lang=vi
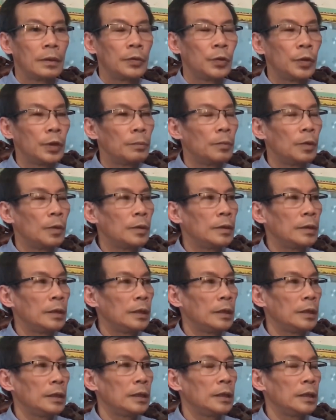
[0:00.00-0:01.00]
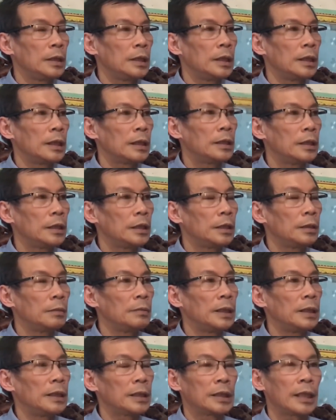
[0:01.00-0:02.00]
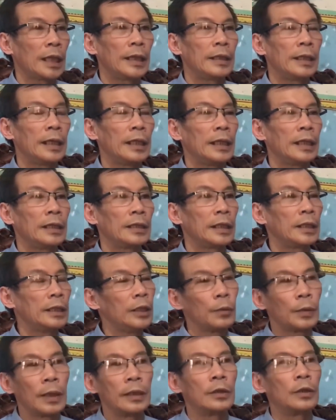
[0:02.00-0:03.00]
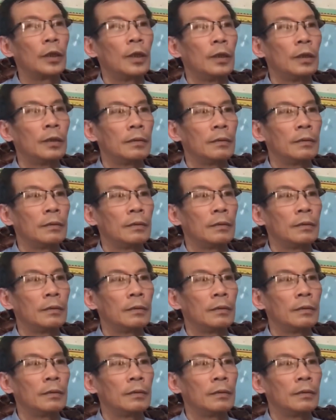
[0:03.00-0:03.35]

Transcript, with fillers: Chuyên môn thì nhà trường bị sai đề rất nhiều lần rồi.